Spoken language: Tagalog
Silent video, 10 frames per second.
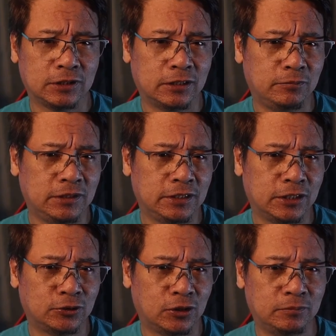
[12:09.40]
sa DaVinci
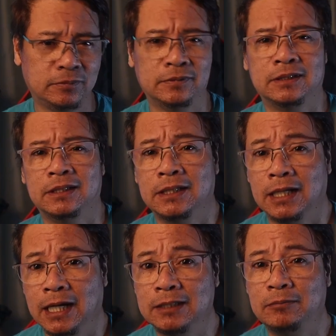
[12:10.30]
Resolve
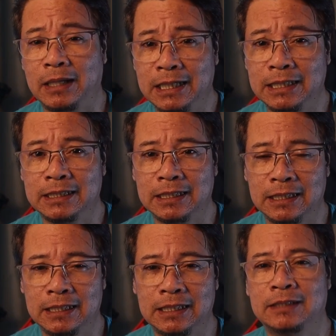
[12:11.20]
at maling
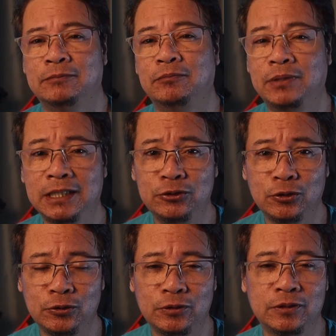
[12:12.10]
uh,
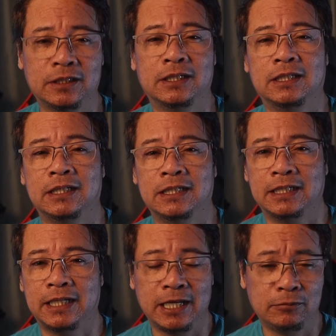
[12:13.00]
video yung
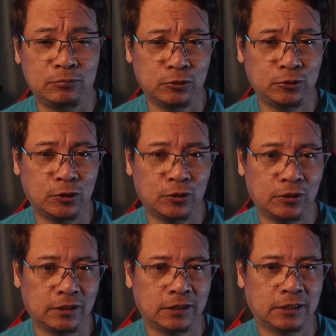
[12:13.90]
na-upload ko.
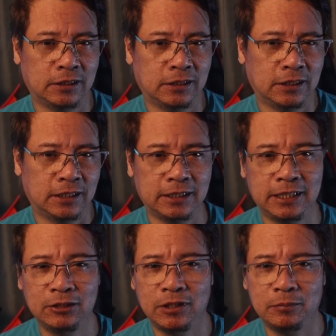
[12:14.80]
Hindi ko